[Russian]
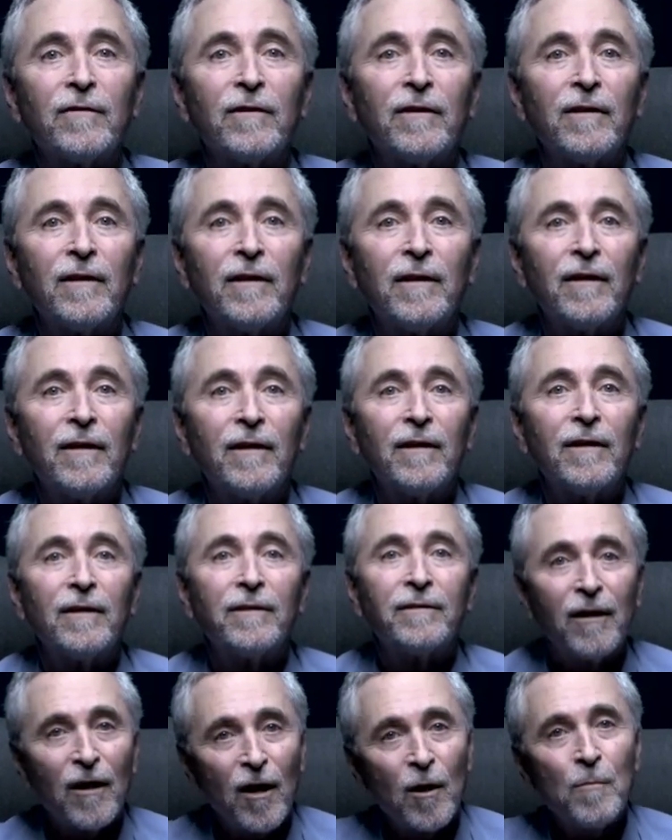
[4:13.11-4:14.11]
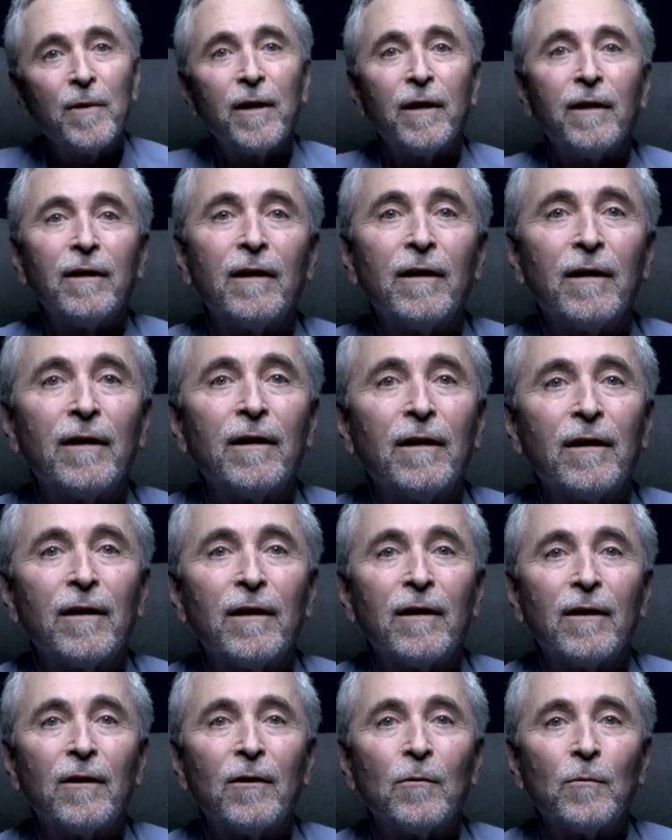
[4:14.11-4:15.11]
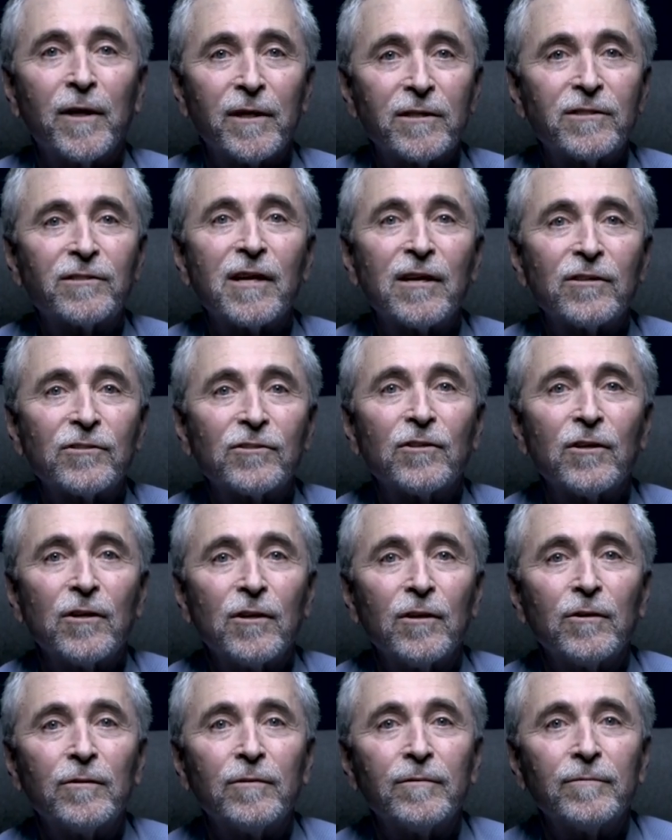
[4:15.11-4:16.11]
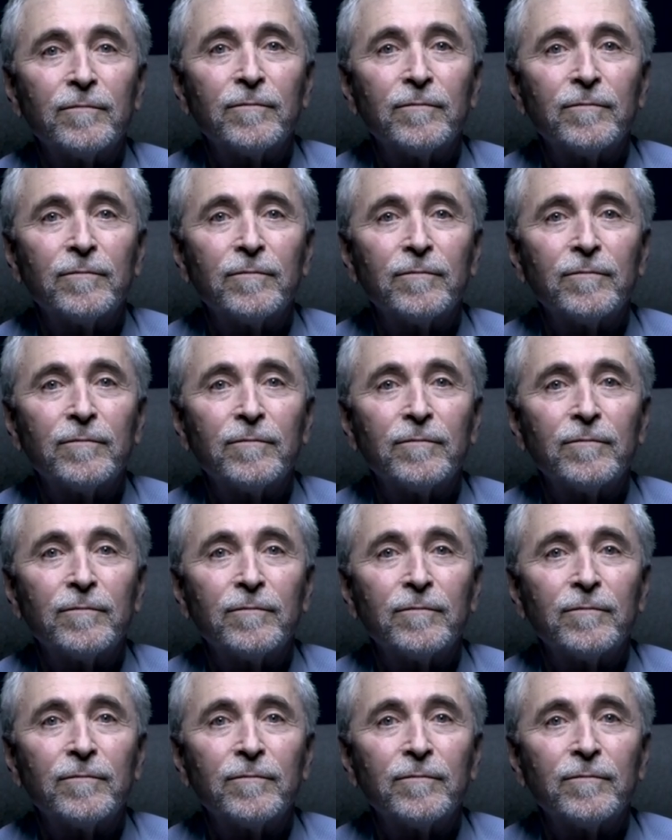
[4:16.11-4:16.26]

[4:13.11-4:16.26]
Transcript: Посмотри сам. Скажи мне, что они говорят тебе.